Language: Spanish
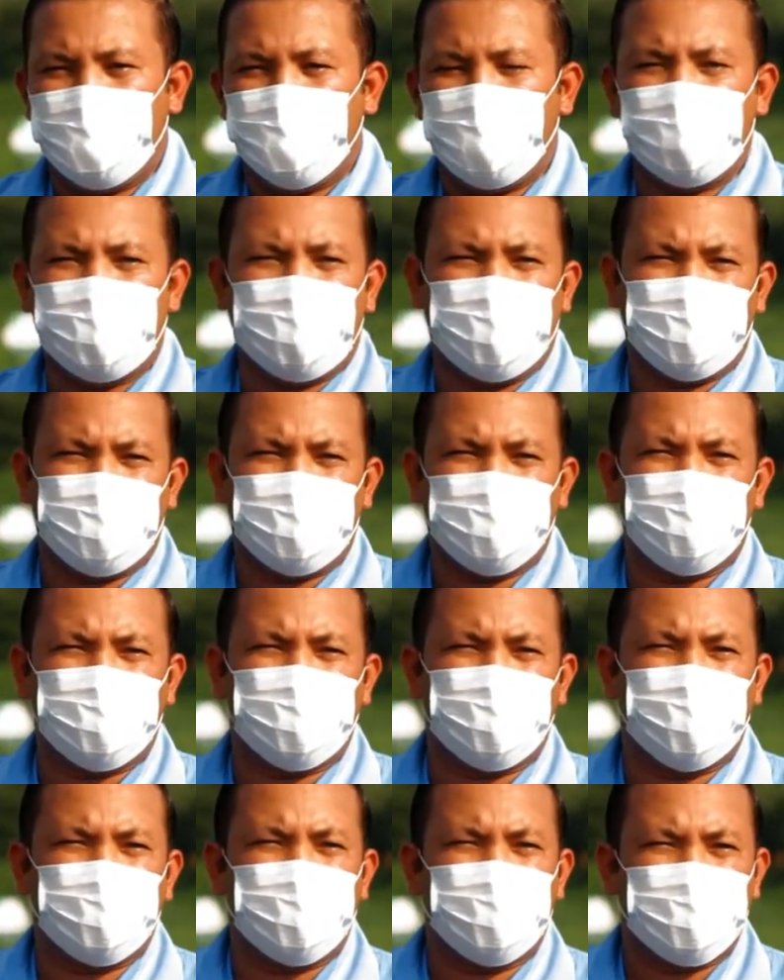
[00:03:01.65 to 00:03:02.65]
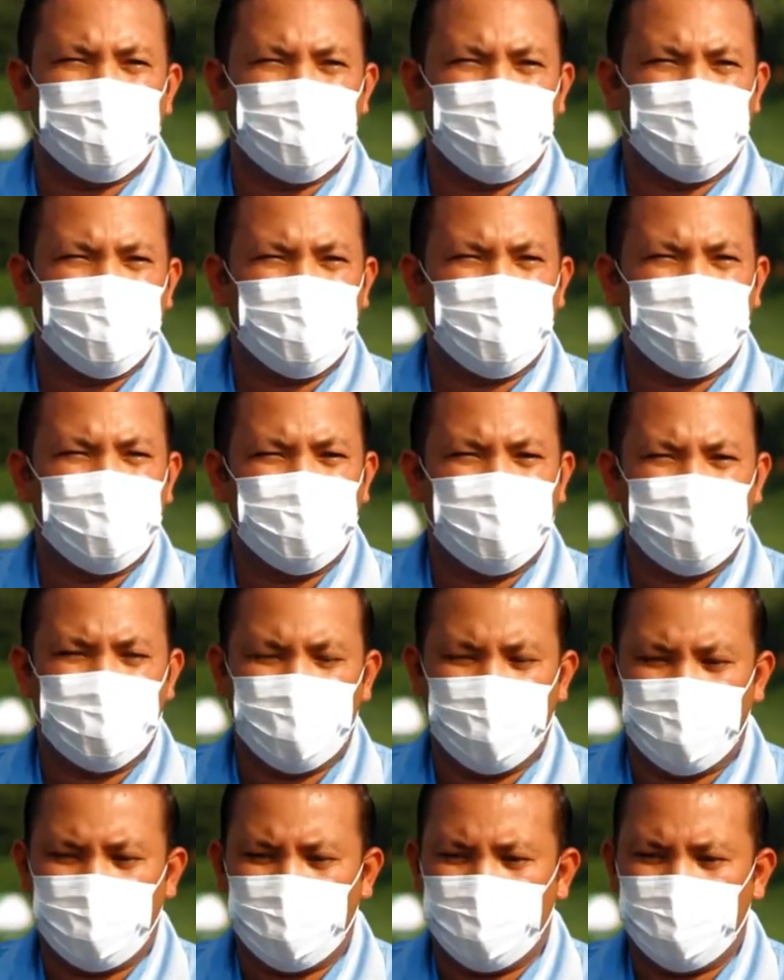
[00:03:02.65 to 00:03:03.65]
mantener sus cultivos
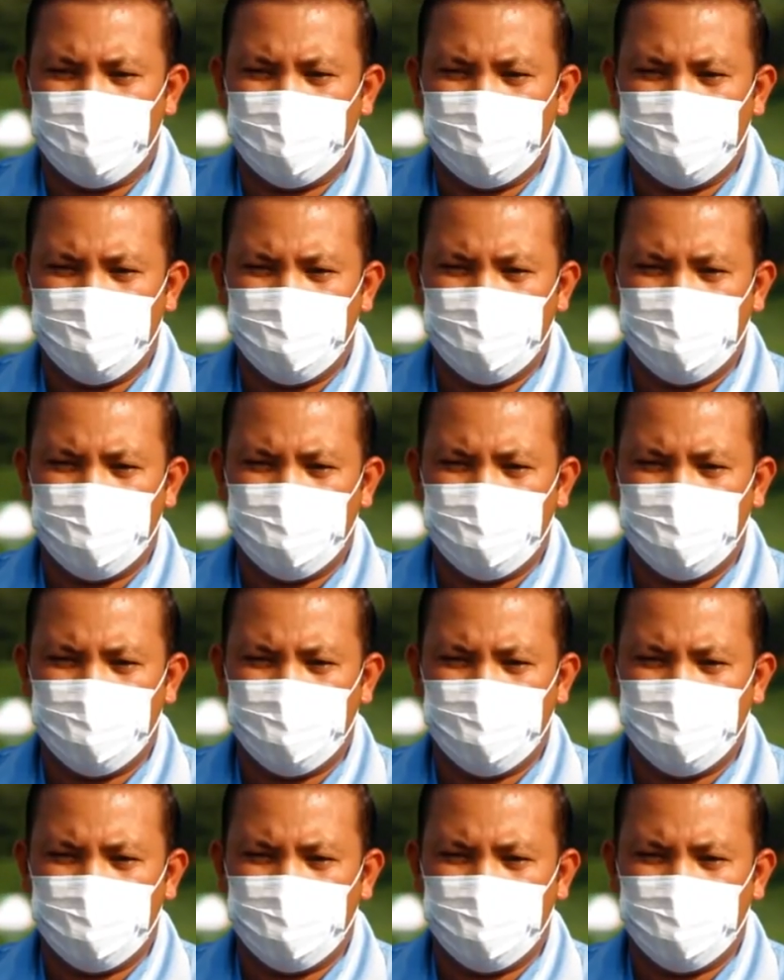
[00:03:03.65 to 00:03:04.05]
eh,